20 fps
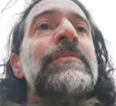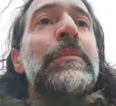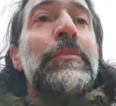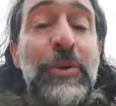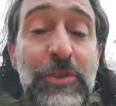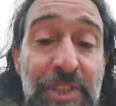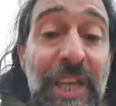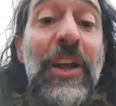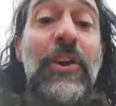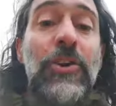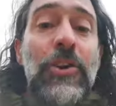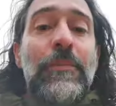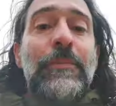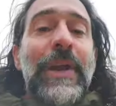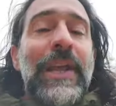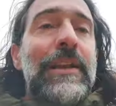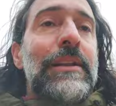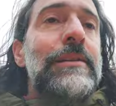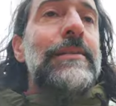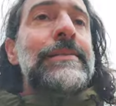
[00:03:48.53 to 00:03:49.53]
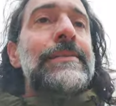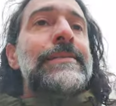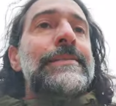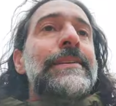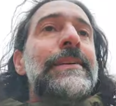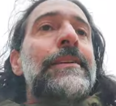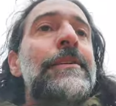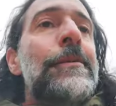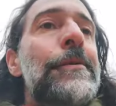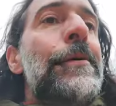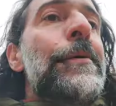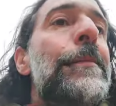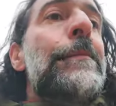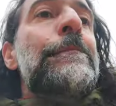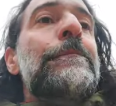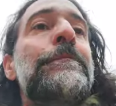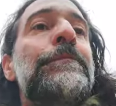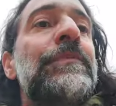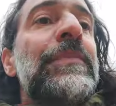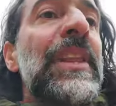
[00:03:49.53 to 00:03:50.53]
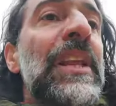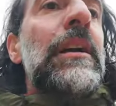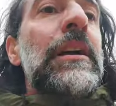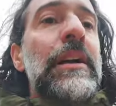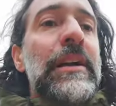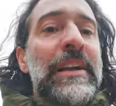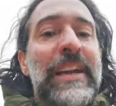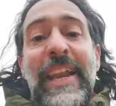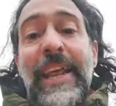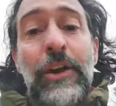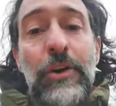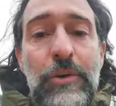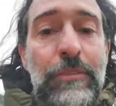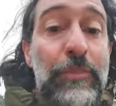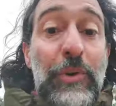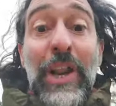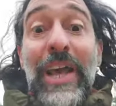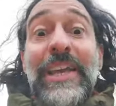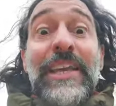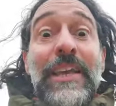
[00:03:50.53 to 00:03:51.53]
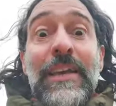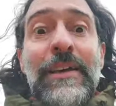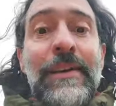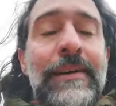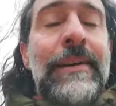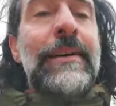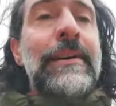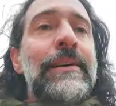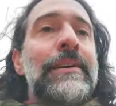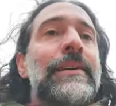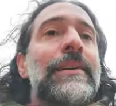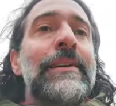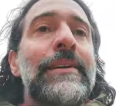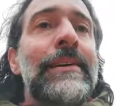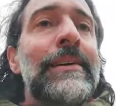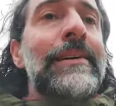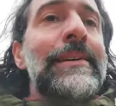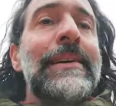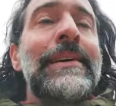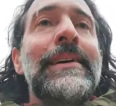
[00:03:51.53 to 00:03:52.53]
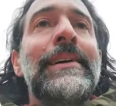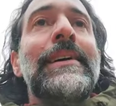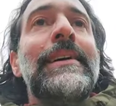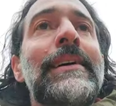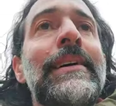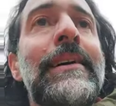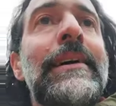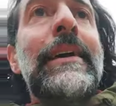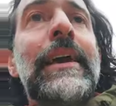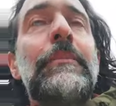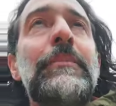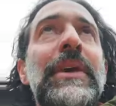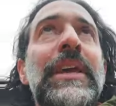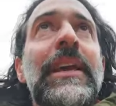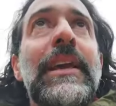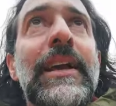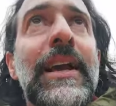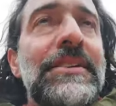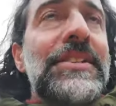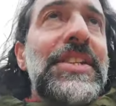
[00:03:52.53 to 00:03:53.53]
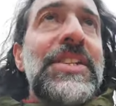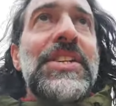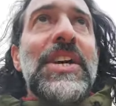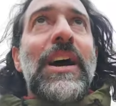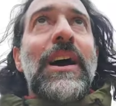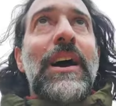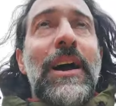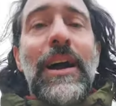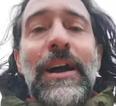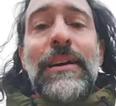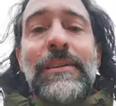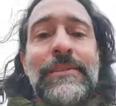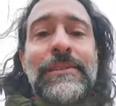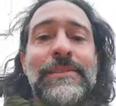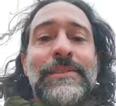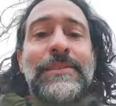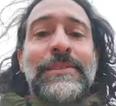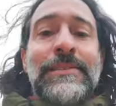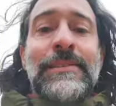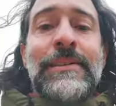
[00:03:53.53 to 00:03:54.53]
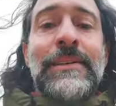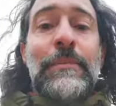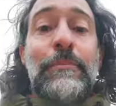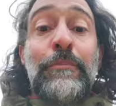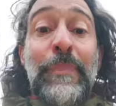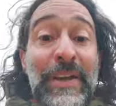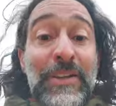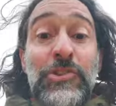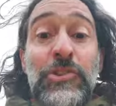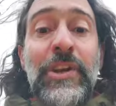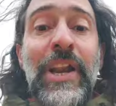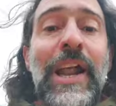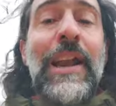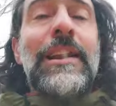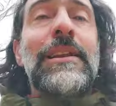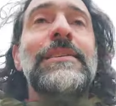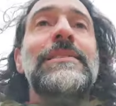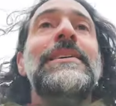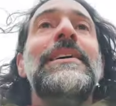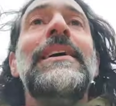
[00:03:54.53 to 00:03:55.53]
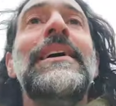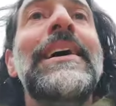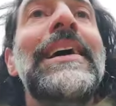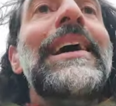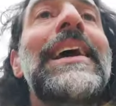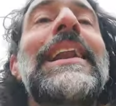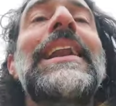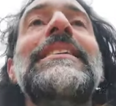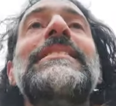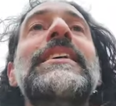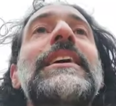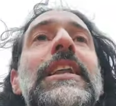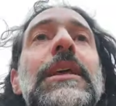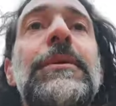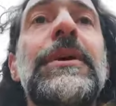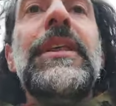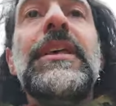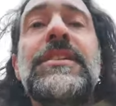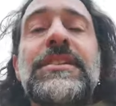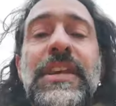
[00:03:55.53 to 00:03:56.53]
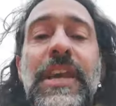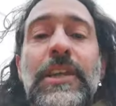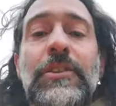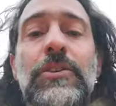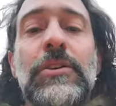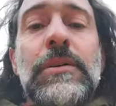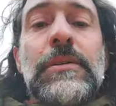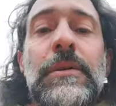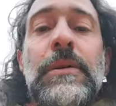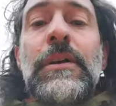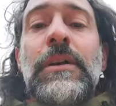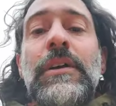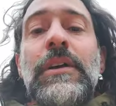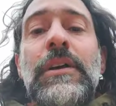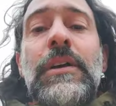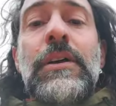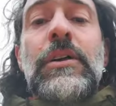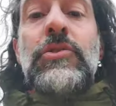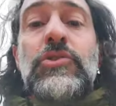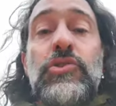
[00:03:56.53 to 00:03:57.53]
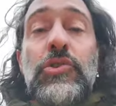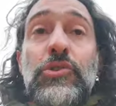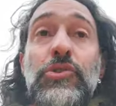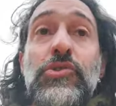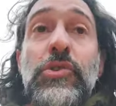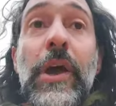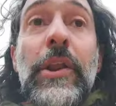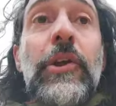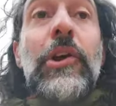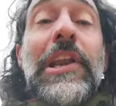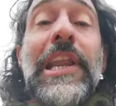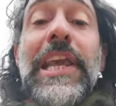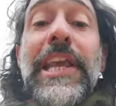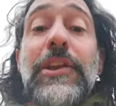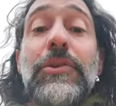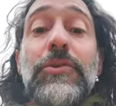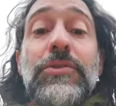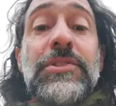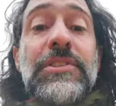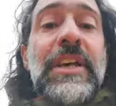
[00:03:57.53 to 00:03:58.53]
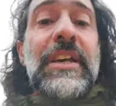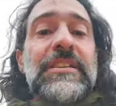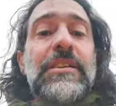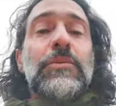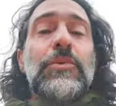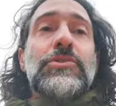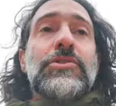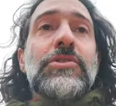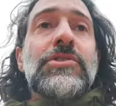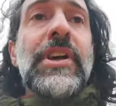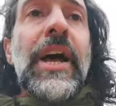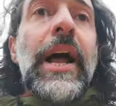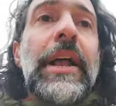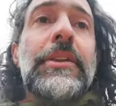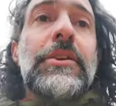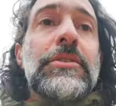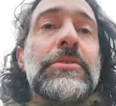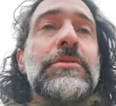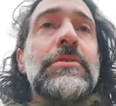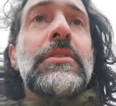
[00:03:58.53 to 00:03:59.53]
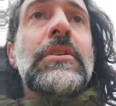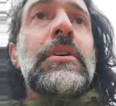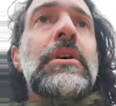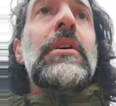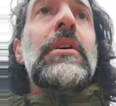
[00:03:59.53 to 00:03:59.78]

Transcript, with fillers: Pero tengo los mails, creo, por ahí en mi casilla personal. Les escribí diciendo, soy usuario de Linux desde hace muchos años,